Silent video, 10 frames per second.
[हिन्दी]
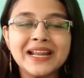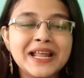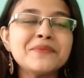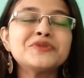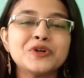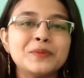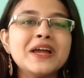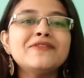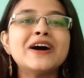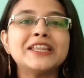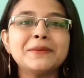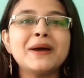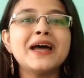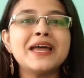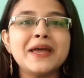नाम सोबिया फातिमा
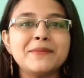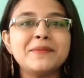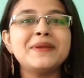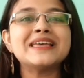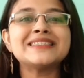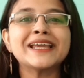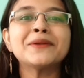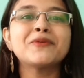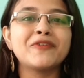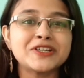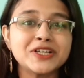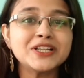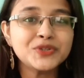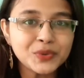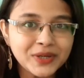है एम बी बी एस सेकेंड प्रोफेशनल
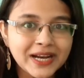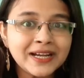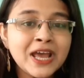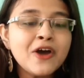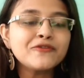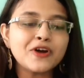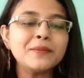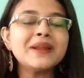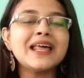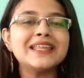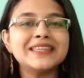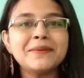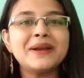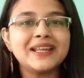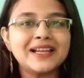स्टूडेंट फ्रॉम नालंदा
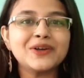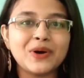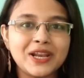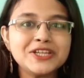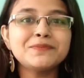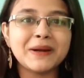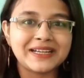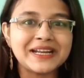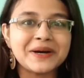मेडिकल कॉलेज पटना